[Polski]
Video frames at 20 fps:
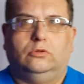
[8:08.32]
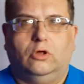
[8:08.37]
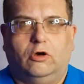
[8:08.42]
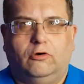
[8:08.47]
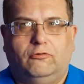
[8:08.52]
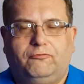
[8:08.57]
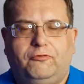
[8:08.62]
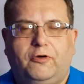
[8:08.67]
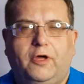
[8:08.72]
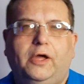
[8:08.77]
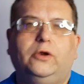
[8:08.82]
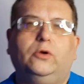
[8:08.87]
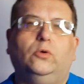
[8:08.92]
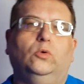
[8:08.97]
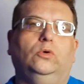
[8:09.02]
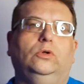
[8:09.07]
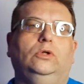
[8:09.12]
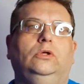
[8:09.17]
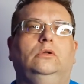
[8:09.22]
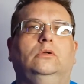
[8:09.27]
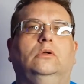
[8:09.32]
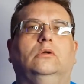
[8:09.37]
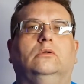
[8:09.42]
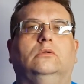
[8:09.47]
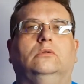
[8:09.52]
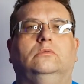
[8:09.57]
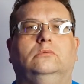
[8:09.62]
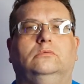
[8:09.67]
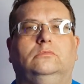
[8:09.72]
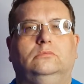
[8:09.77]
Oferuj
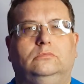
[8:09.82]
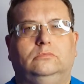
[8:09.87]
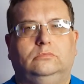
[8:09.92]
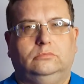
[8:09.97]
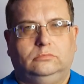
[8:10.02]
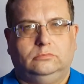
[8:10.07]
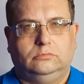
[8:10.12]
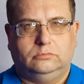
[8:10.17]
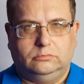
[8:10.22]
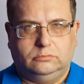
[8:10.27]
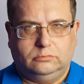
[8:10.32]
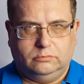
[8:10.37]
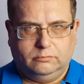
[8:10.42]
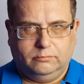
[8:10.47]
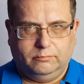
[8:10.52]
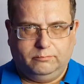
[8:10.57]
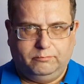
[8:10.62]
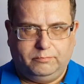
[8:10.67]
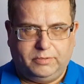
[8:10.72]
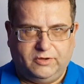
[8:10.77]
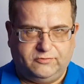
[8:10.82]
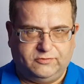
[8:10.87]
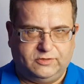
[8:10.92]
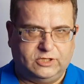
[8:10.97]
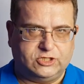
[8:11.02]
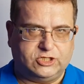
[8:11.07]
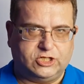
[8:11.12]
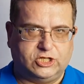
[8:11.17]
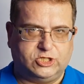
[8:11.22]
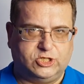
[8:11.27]

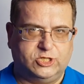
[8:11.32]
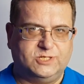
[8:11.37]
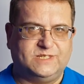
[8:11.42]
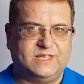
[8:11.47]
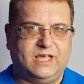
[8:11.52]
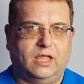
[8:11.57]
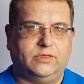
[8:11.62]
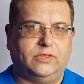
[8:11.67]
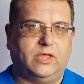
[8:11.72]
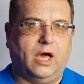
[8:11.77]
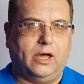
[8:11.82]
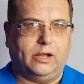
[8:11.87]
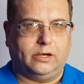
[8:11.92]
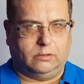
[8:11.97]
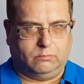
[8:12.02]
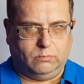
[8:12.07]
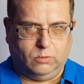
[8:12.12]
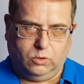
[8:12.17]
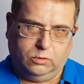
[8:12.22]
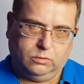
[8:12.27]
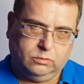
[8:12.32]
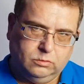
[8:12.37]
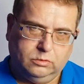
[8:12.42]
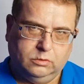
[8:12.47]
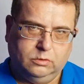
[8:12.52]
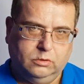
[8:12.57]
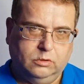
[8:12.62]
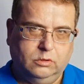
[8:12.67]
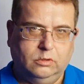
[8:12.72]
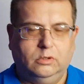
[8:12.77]
pewne rzeczy za darmo,
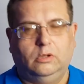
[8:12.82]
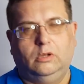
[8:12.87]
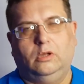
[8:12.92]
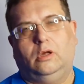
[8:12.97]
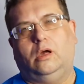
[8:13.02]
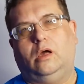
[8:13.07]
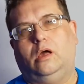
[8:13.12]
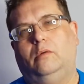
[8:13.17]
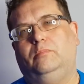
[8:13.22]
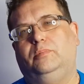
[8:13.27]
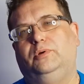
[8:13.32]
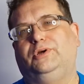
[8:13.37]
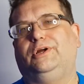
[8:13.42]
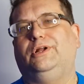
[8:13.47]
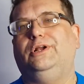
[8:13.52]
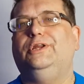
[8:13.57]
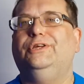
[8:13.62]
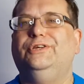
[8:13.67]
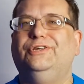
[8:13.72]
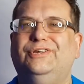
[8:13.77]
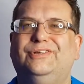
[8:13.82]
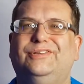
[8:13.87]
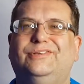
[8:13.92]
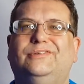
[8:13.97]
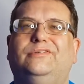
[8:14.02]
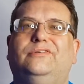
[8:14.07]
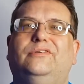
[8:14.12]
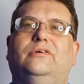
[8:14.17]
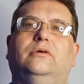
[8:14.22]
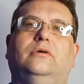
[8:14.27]
aby
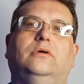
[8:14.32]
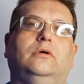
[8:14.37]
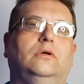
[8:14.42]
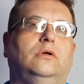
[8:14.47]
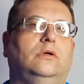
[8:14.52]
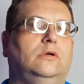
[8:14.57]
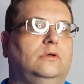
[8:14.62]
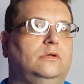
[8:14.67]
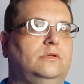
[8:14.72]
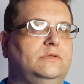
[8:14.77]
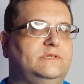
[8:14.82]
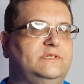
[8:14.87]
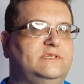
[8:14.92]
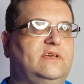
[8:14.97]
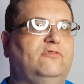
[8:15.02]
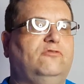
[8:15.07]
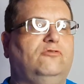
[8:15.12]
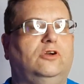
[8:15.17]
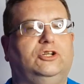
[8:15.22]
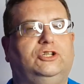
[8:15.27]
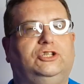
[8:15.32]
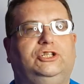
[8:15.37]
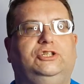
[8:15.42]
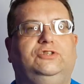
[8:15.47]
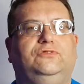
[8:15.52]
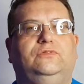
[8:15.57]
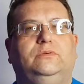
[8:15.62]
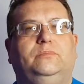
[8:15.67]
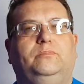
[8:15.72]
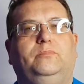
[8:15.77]
klient za
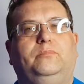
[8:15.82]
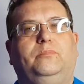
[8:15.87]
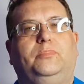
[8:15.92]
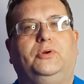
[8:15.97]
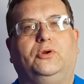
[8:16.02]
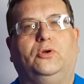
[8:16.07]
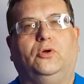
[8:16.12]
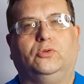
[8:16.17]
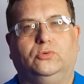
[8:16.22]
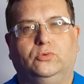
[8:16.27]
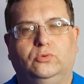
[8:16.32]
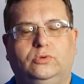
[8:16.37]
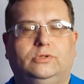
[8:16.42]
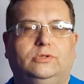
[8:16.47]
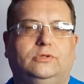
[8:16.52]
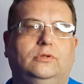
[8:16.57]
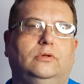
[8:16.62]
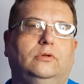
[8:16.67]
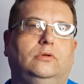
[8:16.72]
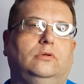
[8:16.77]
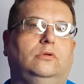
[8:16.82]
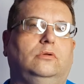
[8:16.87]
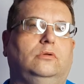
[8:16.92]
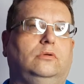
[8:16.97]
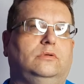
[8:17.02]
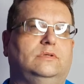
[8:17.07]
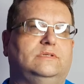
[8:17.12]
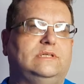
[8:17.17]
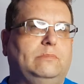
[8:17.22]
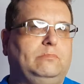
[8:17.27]
właściwy produkt
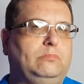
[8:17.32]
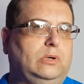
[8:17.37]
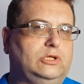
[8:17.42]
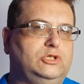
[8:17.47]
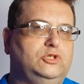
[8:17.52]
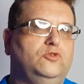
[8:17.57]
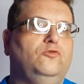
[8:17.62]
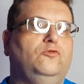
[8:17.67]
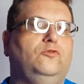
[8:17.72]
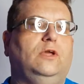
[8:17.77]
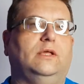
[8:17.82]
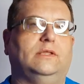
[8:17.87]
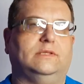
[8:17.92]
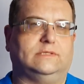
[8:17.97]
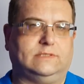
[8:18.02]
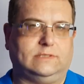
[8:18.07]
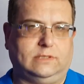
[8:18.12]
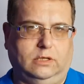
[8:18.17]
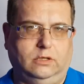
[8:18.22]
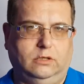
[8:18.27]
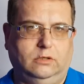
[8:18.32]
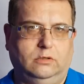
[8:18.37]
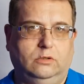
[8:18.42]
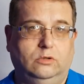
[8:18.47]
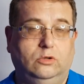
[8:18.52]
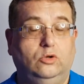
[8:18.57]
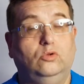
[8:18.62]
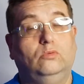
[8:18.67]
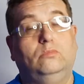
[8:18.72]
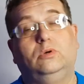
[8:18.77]
zapłacił więcej
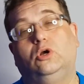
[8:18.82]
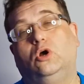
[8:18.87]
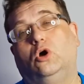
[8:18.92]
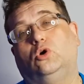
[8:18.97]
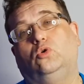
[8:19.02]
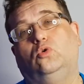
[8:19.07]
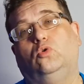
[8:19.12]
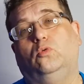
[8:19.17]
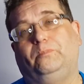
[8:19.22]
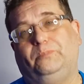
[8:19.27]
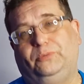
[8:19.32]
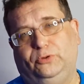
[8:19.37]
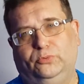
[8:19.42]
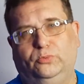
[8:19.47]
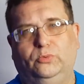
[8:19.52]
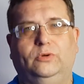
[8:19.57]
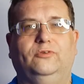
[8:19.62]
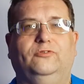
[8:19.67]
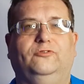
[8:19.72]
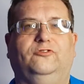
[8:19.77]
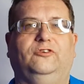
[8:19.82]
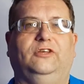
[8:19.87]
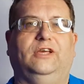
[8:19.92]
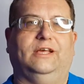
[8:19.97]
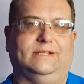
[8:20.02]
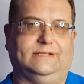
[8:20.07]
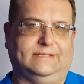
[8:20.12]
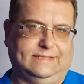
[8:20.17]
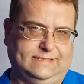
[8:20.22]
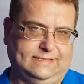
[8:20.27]
lub go kupił
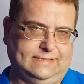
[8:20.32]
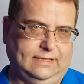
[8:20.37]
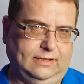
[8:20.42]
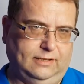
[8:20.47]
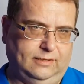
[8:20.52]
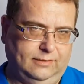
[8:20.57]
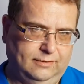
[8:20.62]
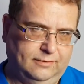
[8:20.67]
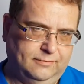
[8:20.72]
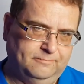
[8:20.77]
więcej.